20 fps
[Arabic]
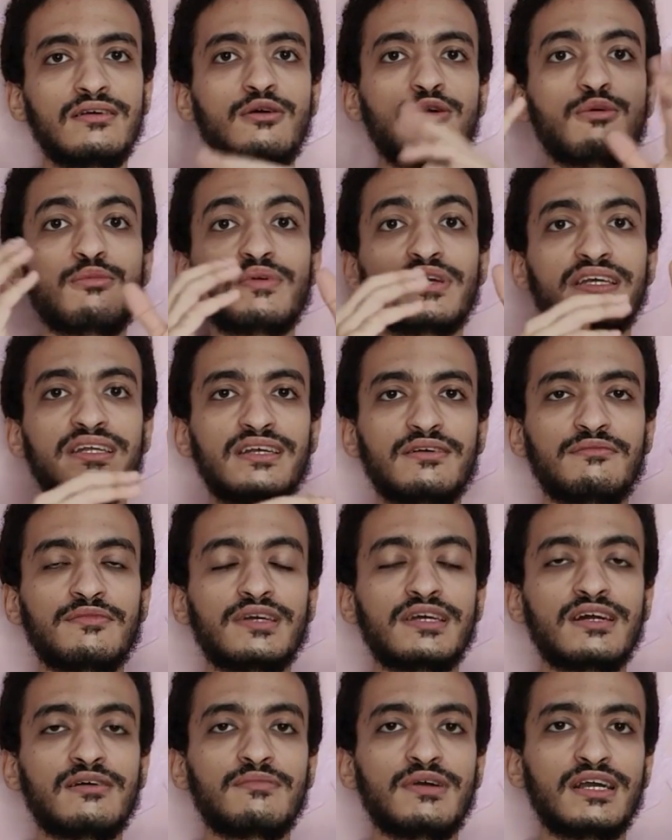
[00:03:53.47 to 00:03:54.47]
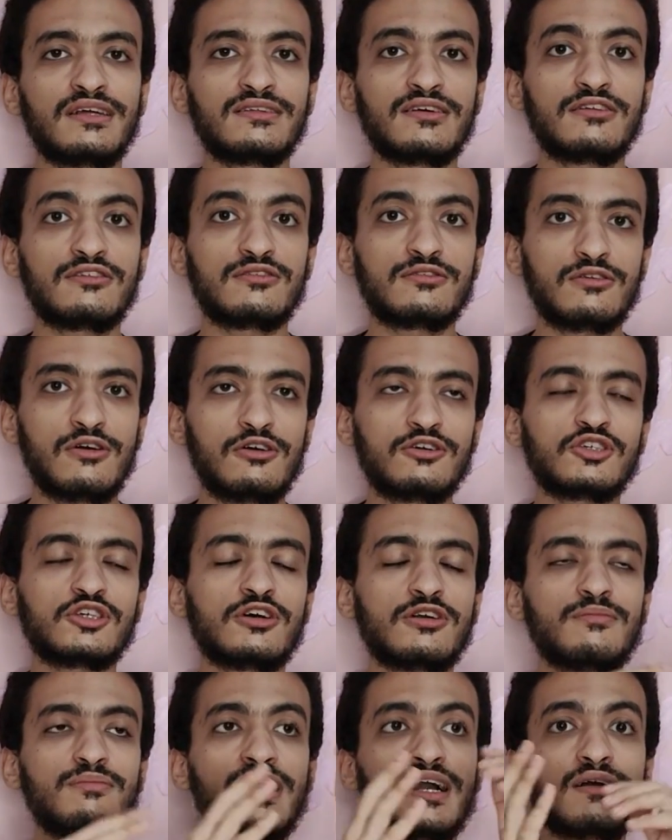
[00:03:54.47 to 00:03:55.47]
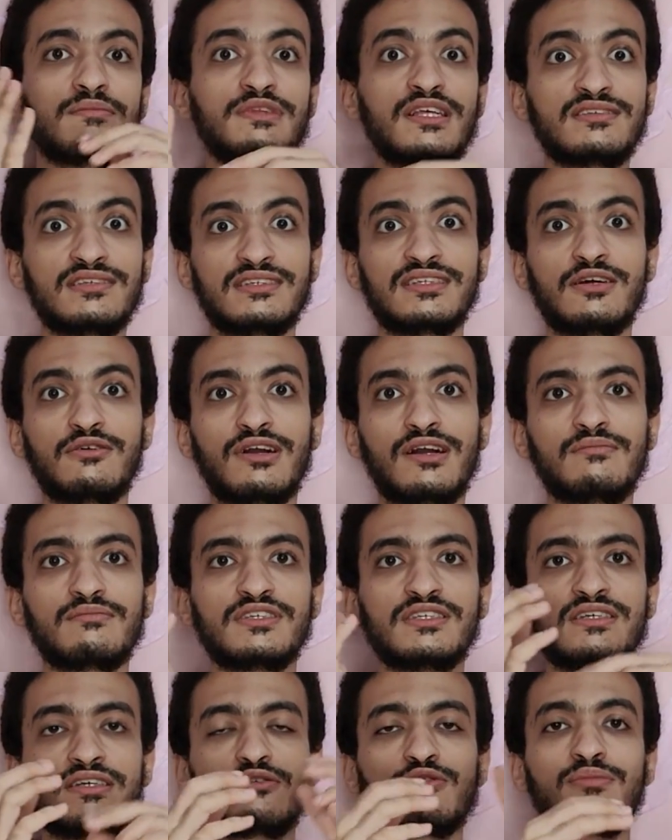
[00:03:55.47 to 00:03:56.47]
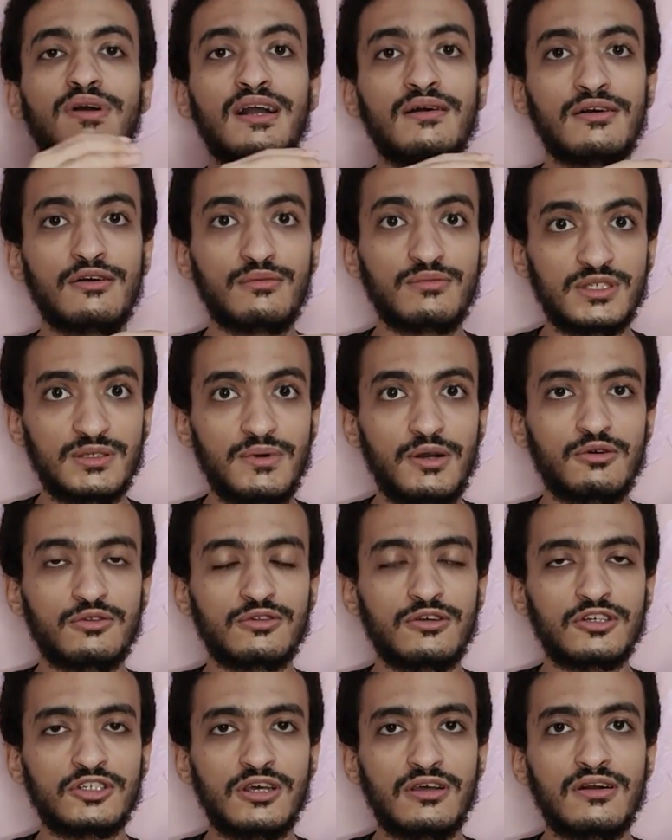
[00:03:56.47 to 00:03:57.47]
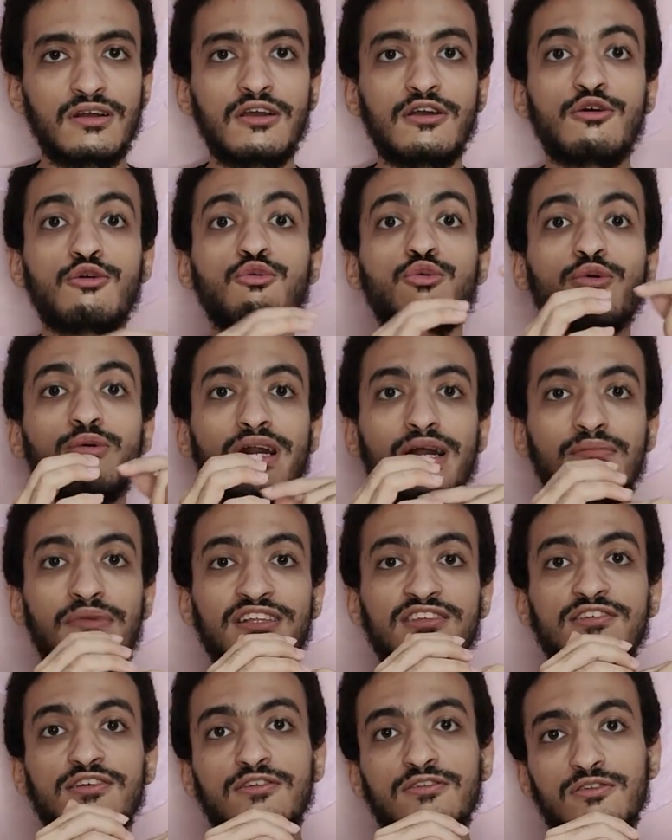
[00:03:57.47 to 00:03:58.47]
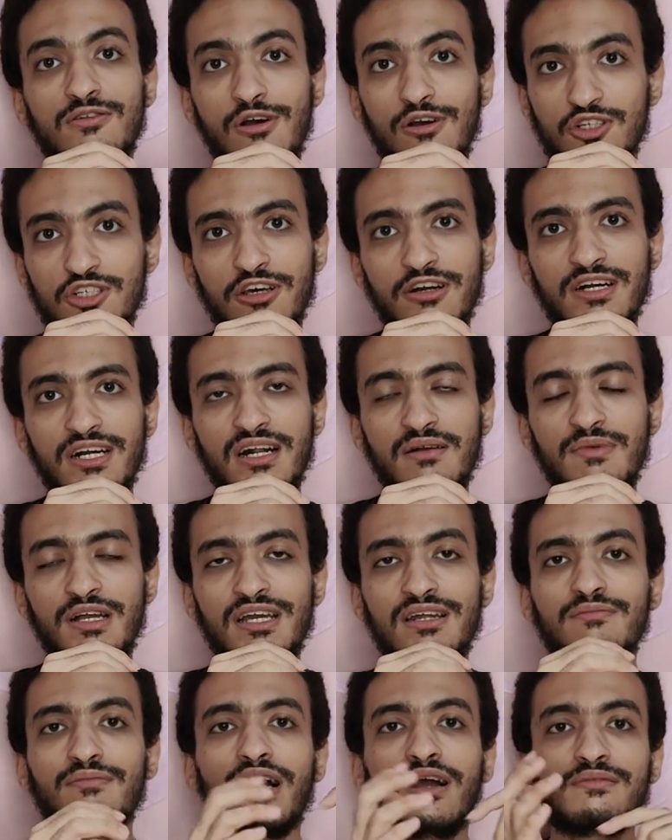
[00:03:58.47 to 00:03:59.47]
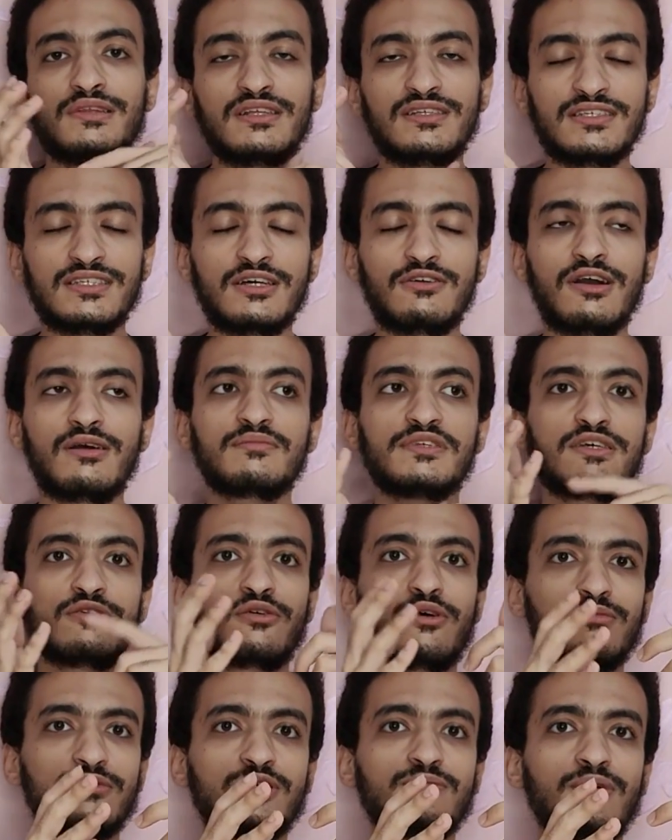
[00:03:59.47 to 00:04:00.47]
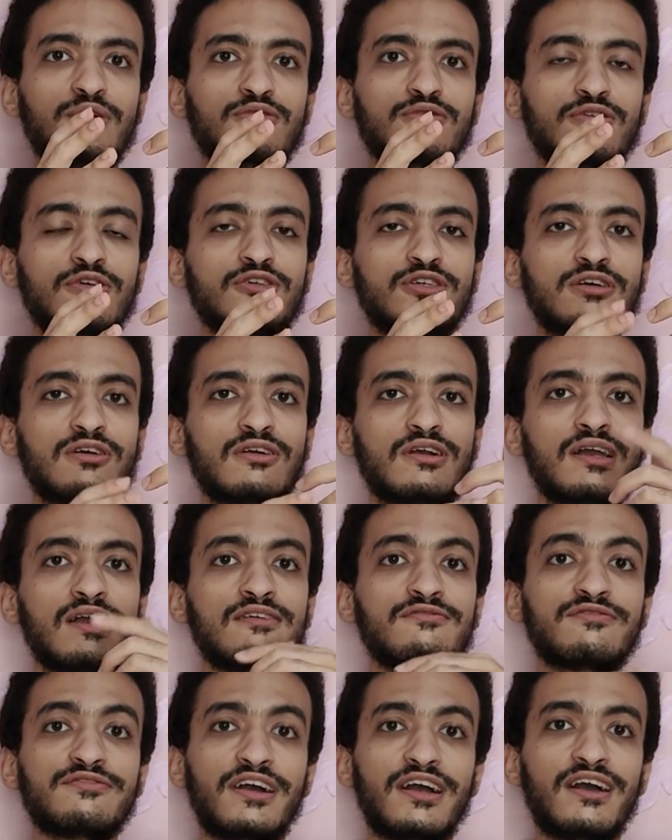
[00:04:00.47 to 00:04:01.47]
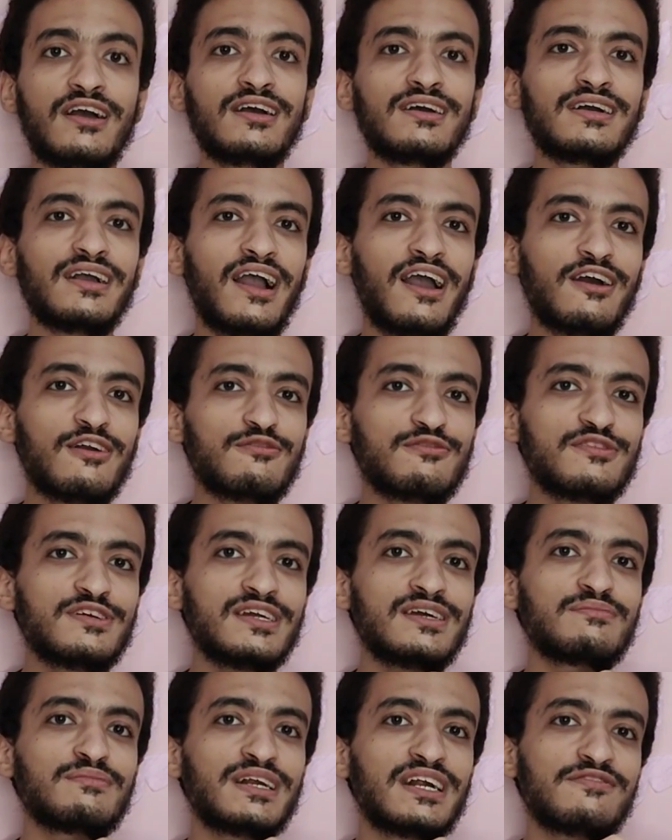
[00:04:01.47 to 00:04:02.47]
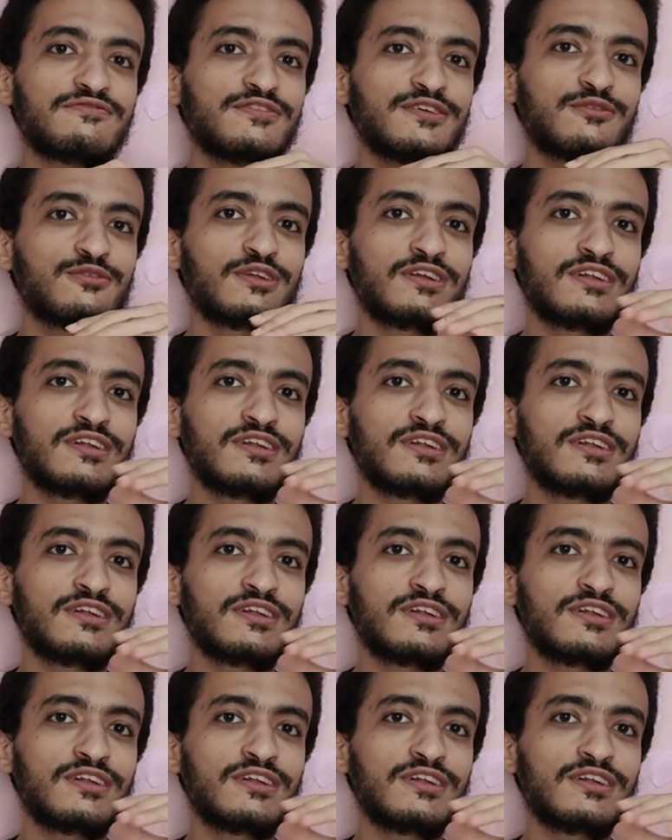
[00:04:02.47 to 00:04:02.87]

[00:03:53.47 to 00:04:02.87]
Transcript: وبيجي برامات 12 مع 256 ومع 512 ورامات 16 كمان مع 256 و 512 فحرفيا مكفي كل